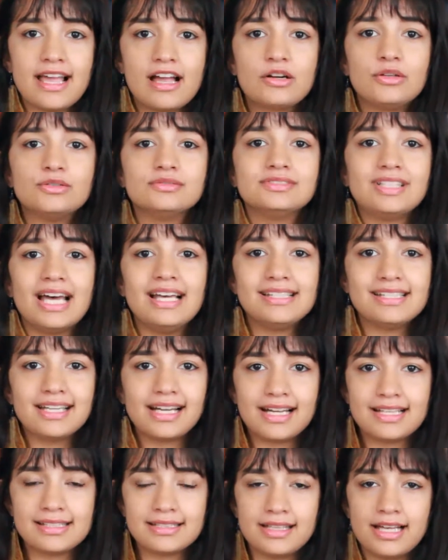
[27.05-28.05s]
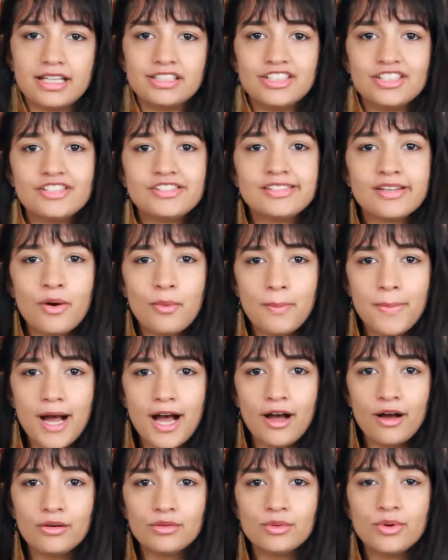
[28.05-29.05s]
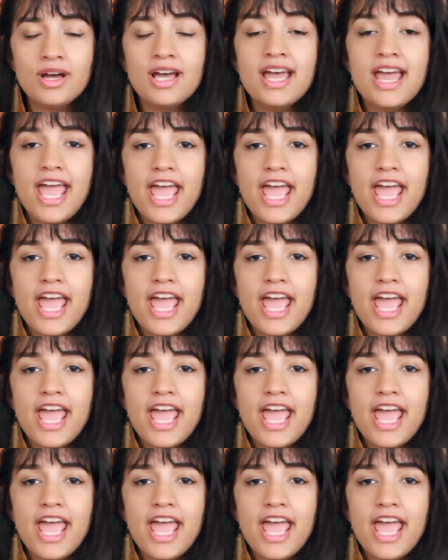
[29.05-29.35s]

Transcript: acontecem na cidade de São Paulo,